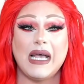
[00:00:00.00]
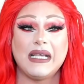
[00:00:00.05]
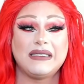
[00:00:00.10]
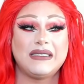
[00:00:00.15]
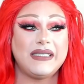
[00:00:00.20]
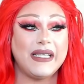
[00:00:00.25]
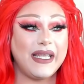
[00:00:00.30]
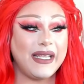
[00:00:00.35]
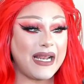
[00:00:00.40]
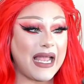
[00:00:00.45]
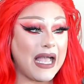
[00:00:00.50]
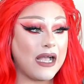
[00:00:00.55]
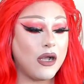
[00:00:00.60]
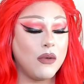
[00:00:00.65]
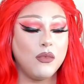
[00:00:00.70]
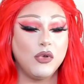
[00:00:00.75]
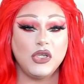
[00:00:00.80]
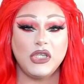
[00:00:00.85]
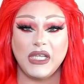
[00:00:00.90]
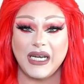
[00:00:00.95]
Hacer
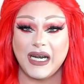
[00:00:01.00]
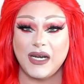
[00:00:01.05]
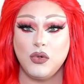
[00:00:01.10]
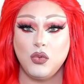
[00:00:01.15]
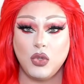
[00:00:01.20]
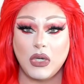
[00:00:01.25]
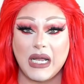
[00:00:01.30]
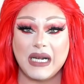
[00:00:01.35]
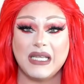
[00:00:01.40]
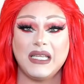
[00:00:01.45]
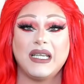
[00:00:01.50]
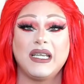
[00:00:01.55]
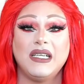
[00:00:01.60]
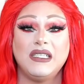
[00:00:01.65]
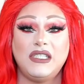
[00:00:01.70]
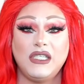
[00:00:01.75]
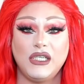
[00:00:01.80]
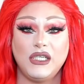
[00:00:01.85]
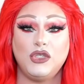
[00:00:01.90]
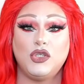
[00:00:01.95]
el lugar de
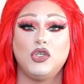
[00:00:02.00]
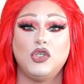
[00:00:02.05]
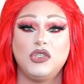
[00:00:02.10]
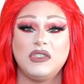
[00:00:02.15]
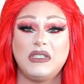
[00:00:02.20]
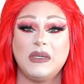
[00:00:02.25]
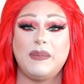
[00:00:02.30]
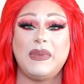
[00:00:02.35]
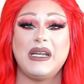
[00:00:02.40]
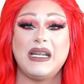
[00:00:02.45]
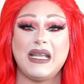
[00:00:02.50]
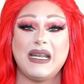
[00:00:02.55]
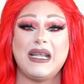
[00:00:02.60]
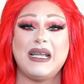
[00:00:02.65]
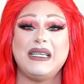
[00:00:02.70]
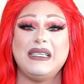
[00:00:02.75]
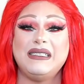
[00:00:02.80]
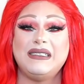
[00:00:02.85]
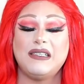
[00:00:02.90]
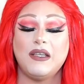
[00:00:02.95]
que el chiquito no se
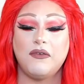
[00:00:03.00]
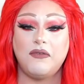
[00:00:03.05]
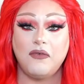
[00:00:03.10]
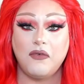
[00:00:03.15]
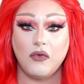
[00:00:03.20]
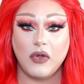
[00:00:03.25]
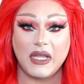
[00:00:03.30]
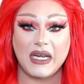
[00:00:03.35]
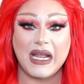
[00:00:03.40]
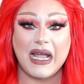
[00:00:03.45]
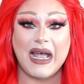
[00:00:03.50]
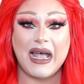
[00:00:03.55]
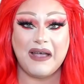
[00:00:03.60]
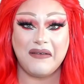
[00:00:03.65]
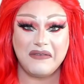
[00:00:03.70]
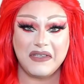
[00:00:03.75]
parara y se fuera.